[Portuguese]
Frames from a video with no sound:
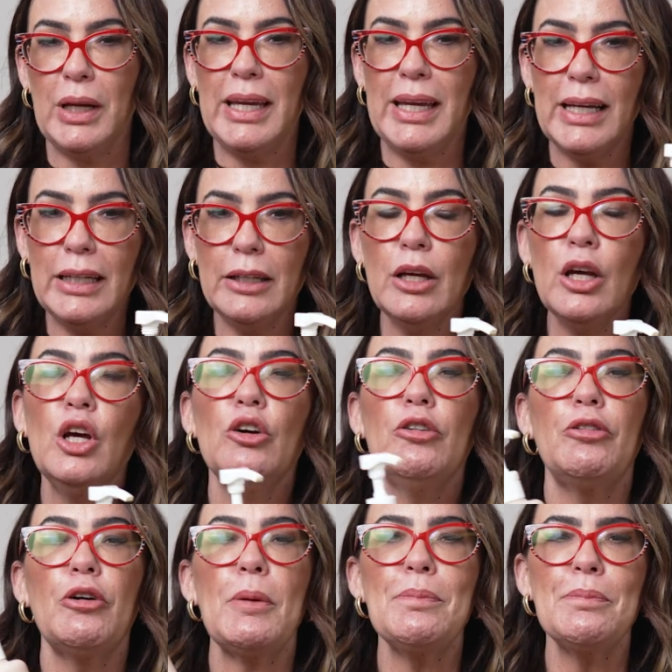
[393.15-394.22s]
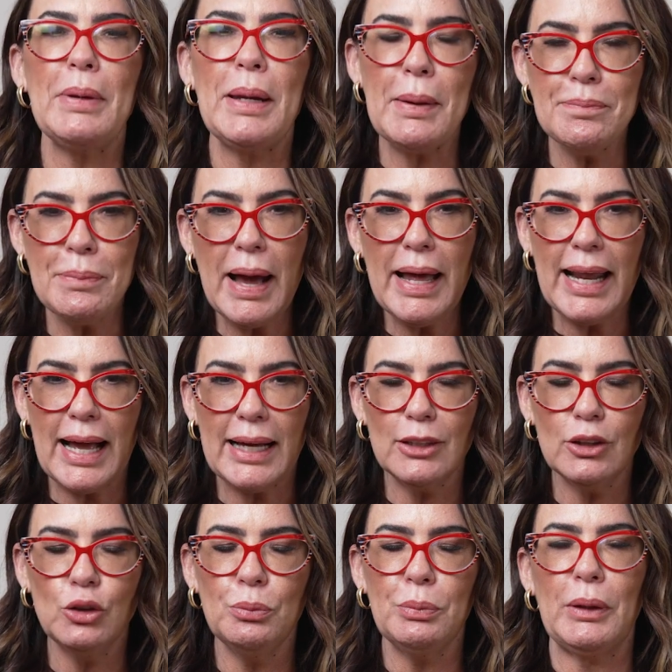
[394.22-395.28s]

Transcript: Ele foi preparado